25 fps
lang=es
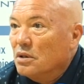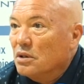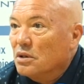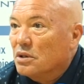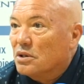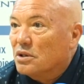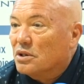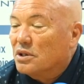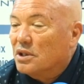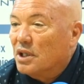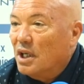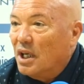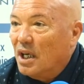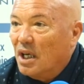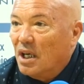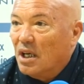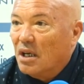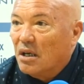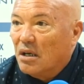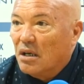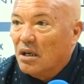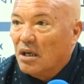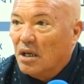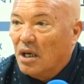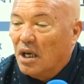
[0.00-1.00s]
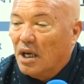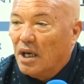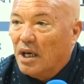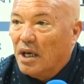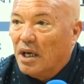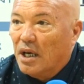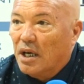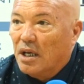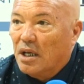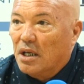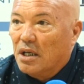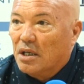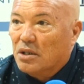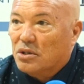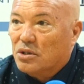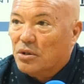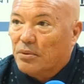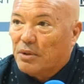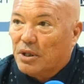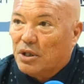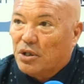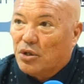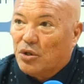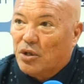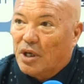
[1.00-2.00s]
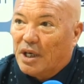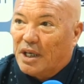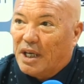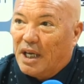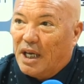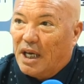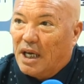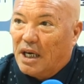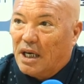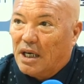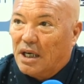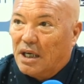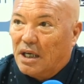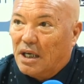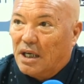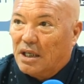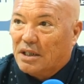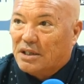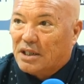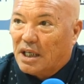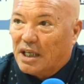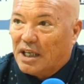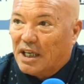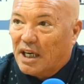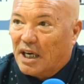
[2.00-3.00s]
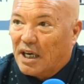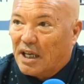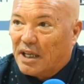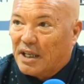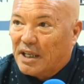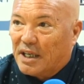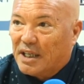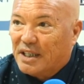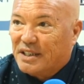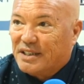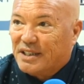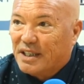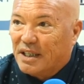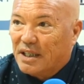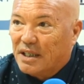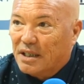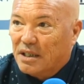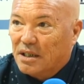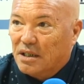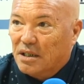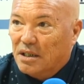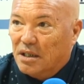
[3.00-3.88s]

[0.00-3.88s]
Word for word: Sí, eh, sobre todo aquí al salir a la derecha.